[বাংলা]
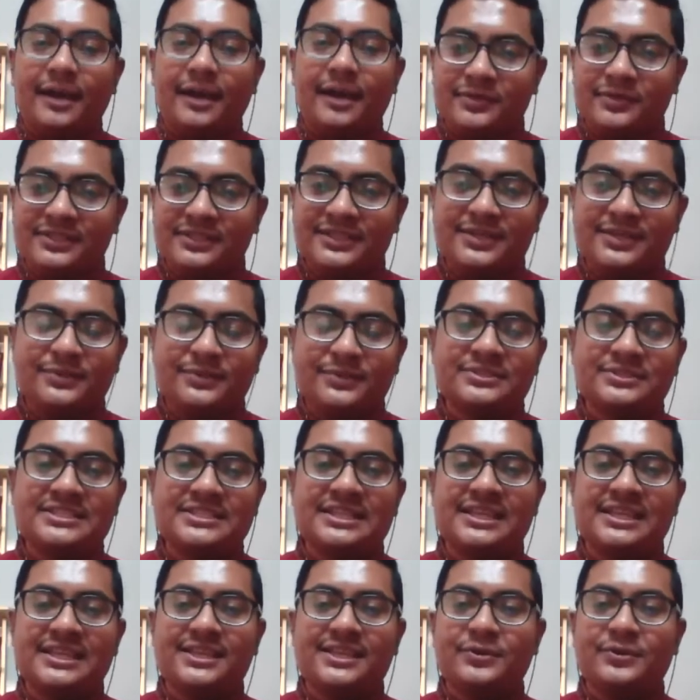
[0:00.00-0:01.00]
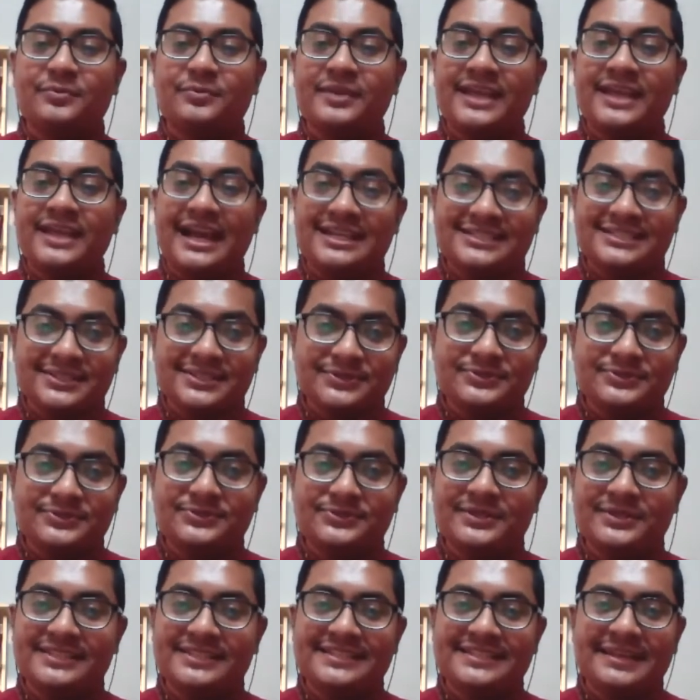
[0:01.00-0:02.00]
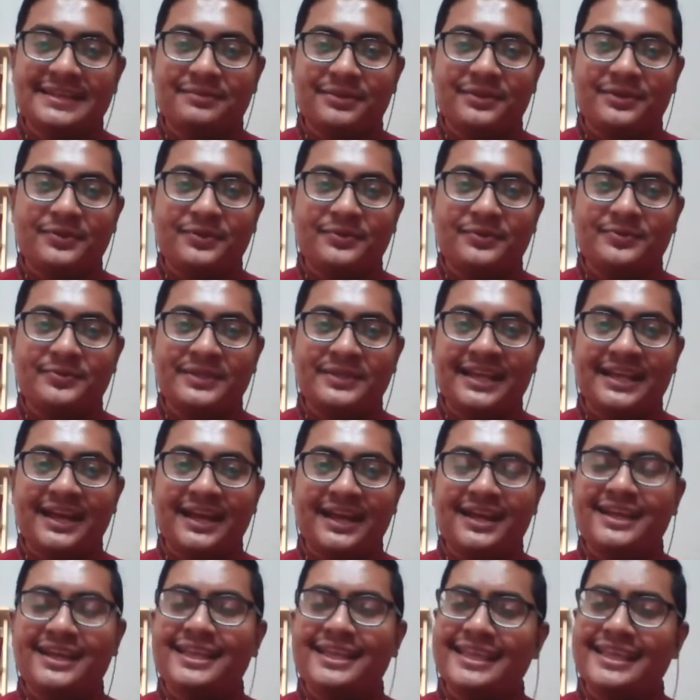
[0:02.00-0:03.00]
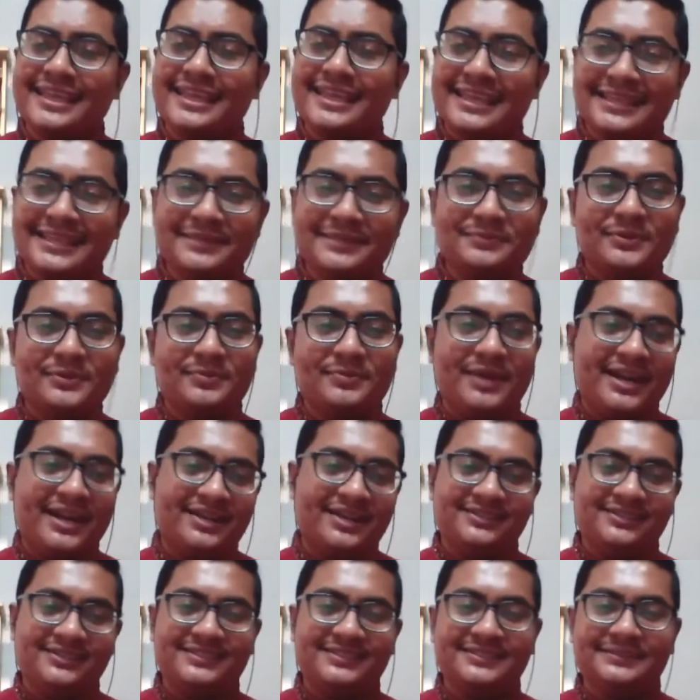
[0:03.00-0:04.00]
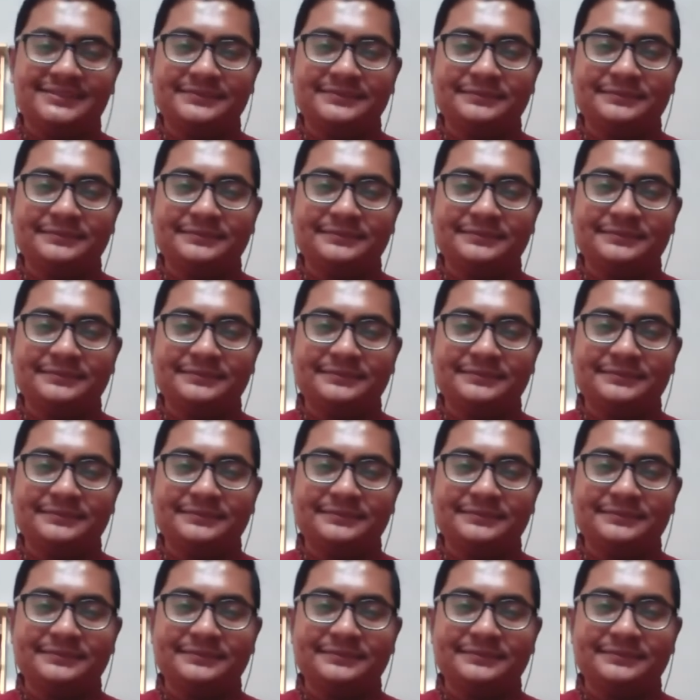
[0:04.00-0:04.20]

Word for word: আবৃত্তি করছি কবি কাজী নজরুল ইসলামের কবিতা ঈদ মোবারক